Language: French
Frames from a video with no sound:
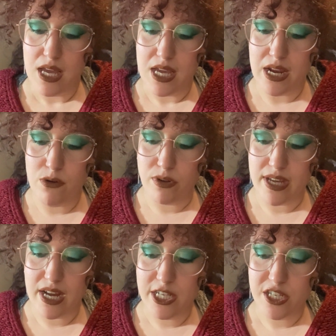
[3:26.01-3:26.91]
Et le
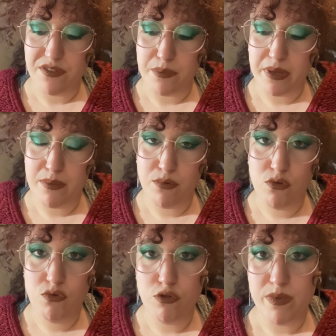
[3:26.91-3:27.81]
garage avait pris
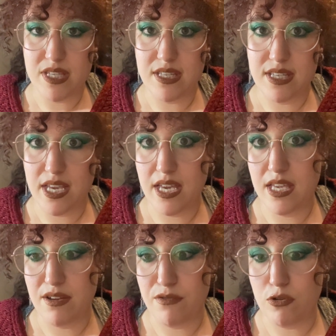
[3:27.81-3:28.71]
beaucoup l'humidité,
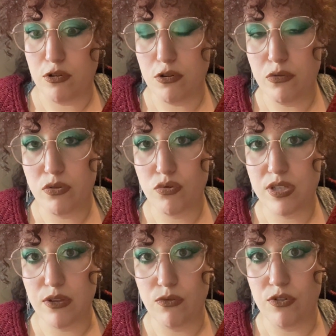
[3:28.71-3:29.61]
il y avait de l'eau et tout
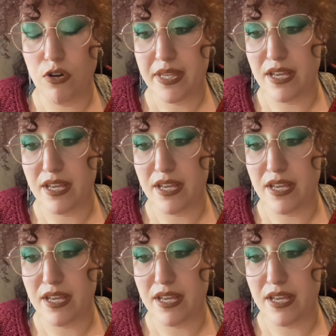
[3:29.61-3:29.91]
ça dedans,